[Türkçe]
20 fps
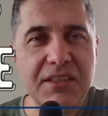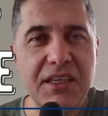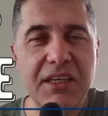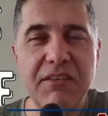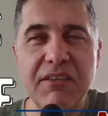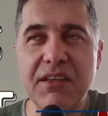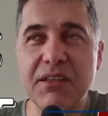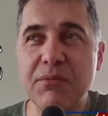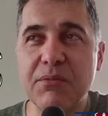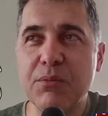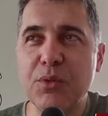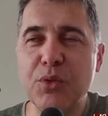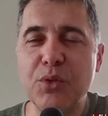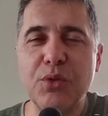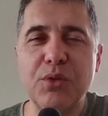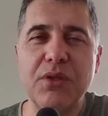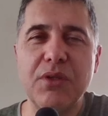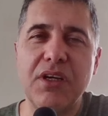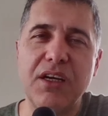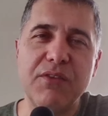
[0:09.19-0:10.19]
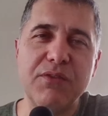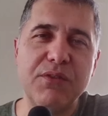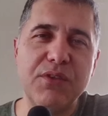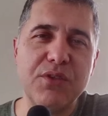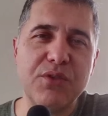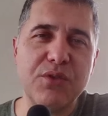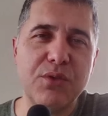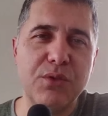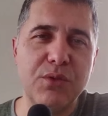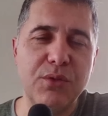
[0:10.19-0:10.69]
Evet bugün hafta
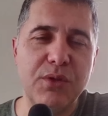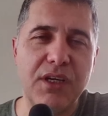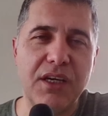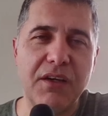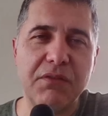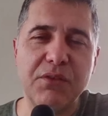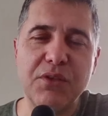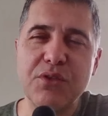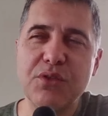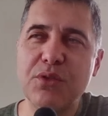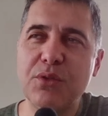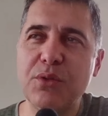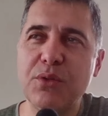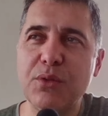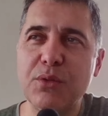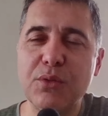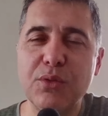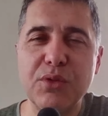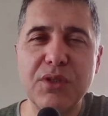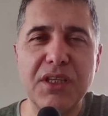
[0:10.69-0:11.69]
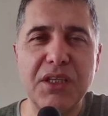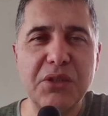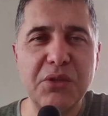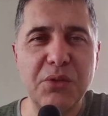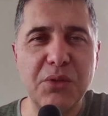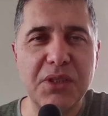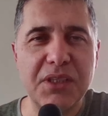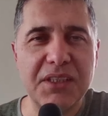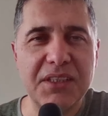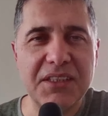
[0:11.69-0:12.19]
sonu hafta sonu olduğundan
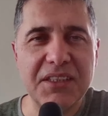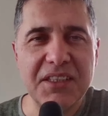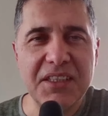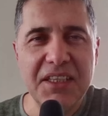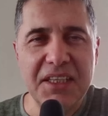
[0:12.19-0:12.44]
dolayı